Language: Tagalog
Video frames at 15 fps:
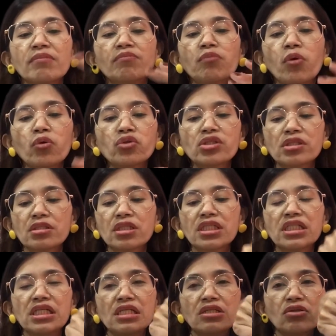booster
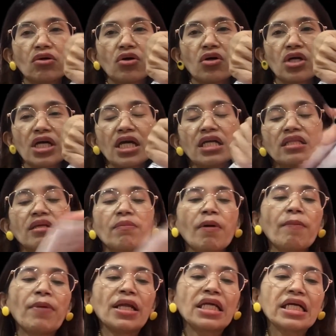dito na
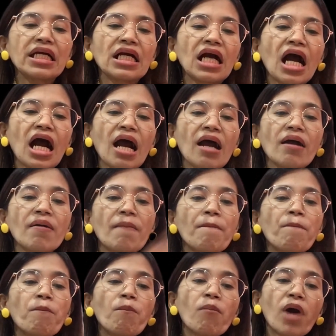babalik ka
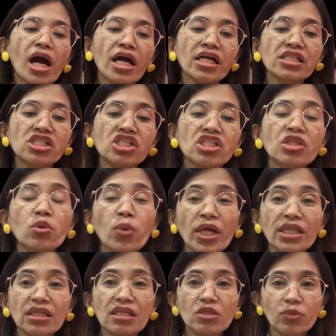March
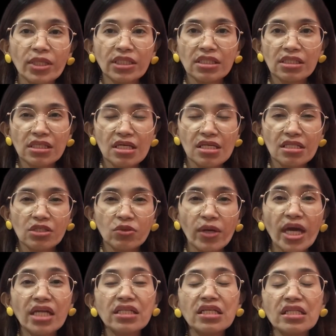2026. So,
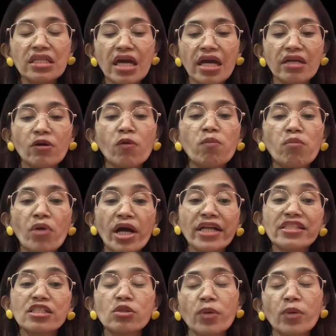any day of March